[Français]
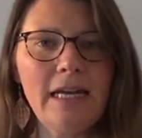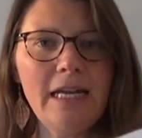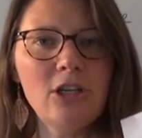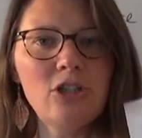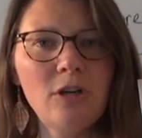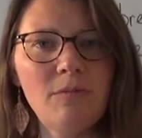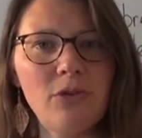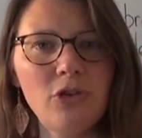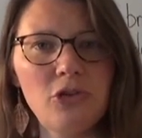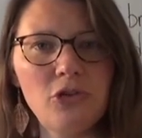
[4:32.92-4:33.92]

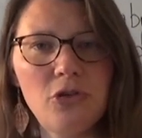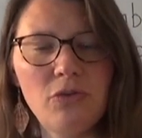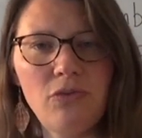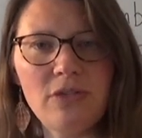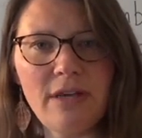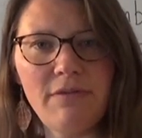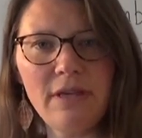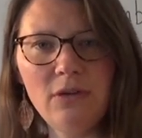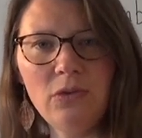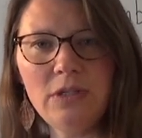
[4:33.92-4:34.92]
L'exemple que je vous
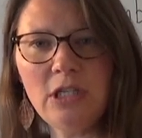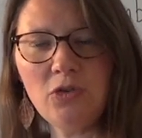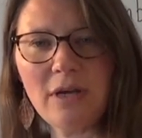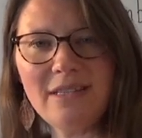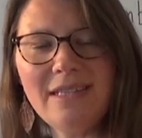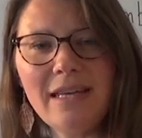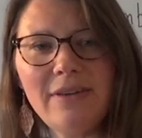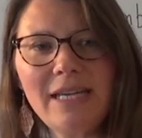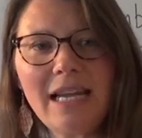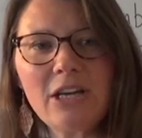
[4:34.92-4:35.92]
avais aussi choisi
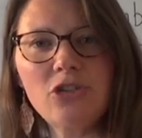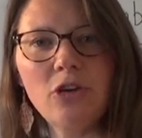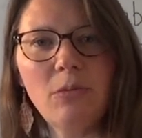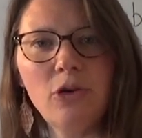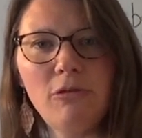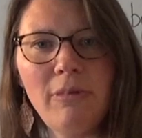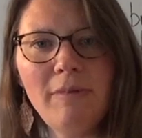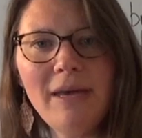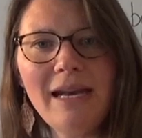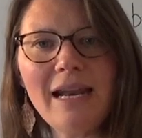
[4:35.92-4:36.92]
avec la chambre de
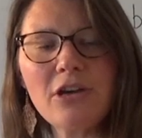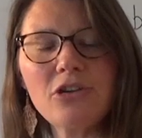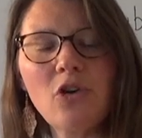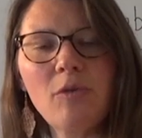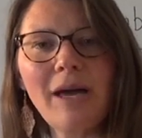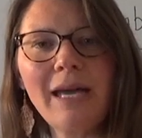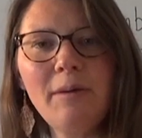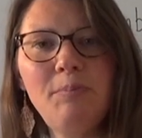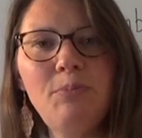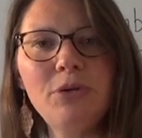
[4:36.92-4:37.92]
bébé, la chambre
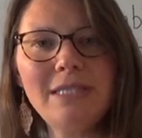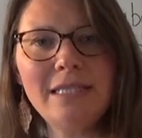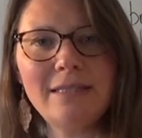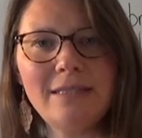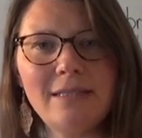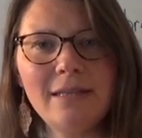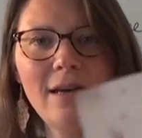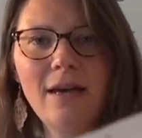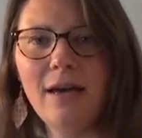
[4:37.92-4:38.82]
est petite.